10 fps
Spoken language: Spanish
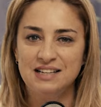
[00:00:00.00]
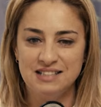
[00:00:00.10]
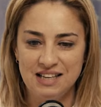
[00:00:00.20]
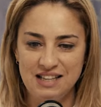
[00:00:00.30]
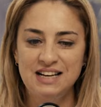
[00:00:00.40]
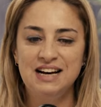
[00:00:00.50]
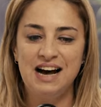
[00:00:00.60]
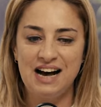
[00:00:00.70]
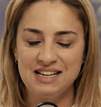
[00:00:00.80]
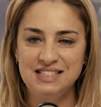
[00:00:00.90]
que se dedica
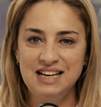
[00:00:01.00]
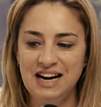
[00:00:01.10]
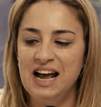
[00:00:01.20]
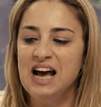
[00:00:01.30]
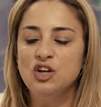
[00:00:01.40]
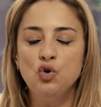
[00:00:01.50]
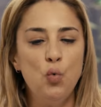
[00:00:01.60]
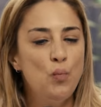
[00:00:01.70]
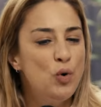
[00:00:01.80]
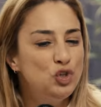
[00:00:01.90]
a hacer
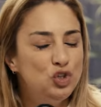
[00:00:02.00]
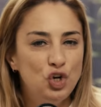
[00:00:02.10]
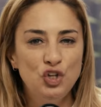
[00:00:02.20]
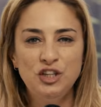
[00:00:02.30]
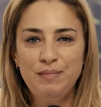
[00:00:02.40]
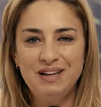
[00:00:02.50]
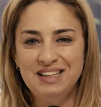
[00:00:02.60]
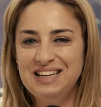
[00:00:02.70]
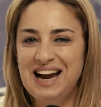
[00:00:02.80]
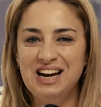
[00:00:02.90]
un montón de
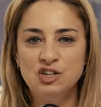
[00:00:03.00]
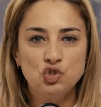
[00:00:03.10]
material